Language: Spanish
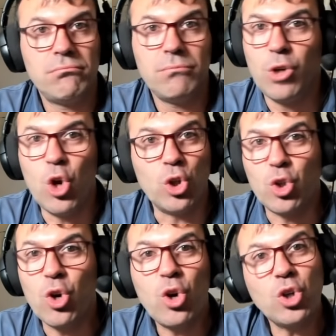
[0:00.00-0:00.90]
lo
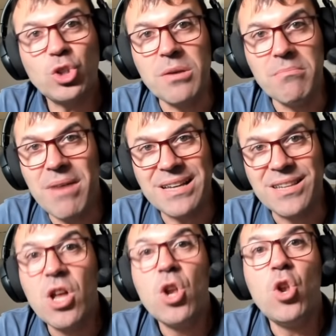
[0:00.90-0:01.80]
toco sin más.
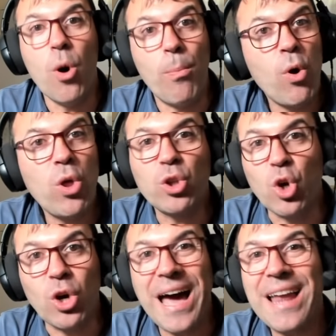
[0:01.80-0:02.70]
Lo puedo
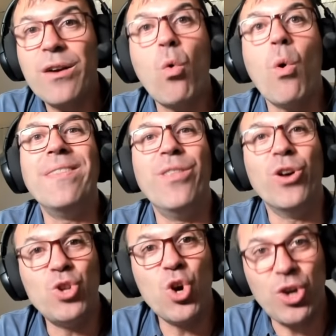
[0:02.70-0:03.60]
tocar
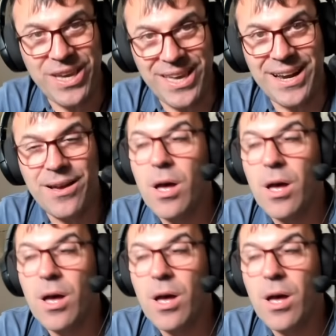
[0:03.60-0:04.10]
cuando yo quiera.